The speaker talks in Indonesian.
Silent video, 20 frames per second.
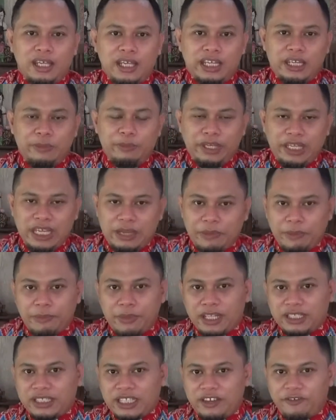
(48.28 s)
Demikian
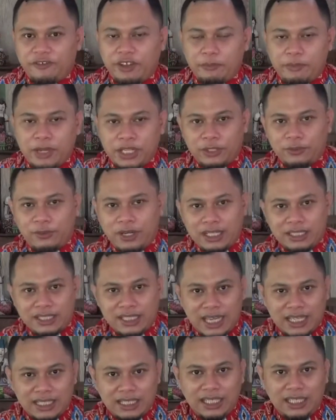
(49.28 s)
membaca firman Tuhan
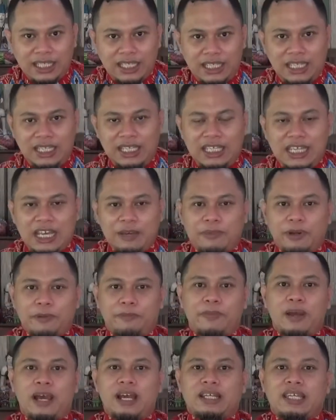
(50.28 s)
saat ini yang
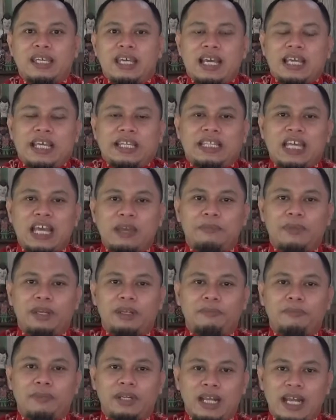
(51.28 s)
berbahagia kita yang
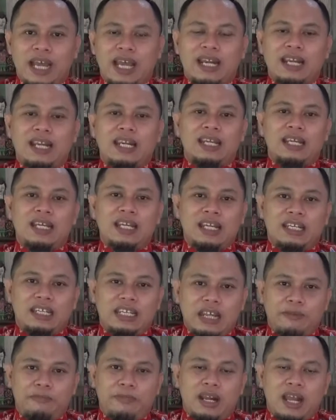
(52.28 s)
mendengar
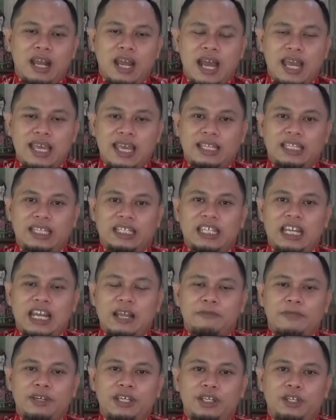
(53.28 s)
dan menghayati
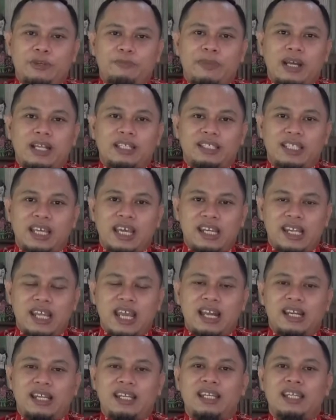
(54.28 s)
dalam kehidupan
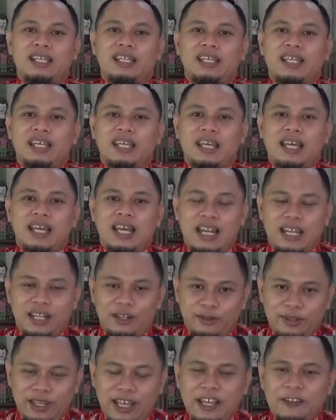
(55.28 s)
sehari-hari.
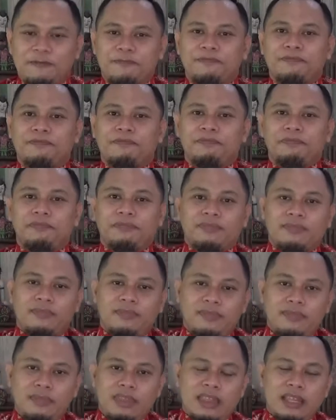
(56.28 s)
Haleluya.
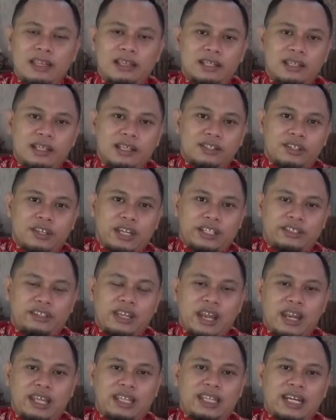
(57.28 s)

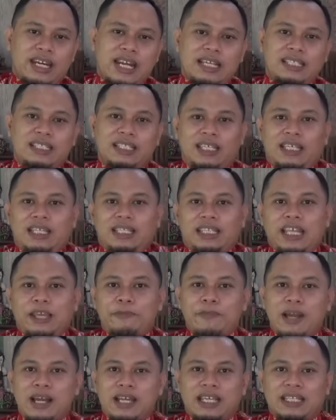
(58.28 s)
Saudara-saudara yang terkasih,
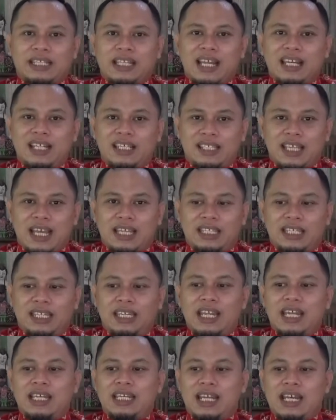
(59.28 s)
tema kita di saat
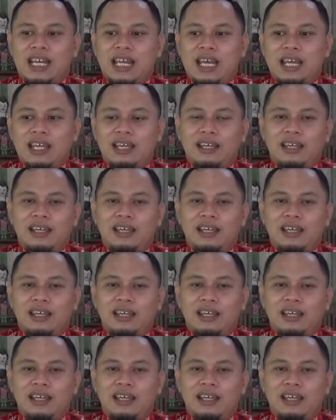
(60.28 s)
ini adalah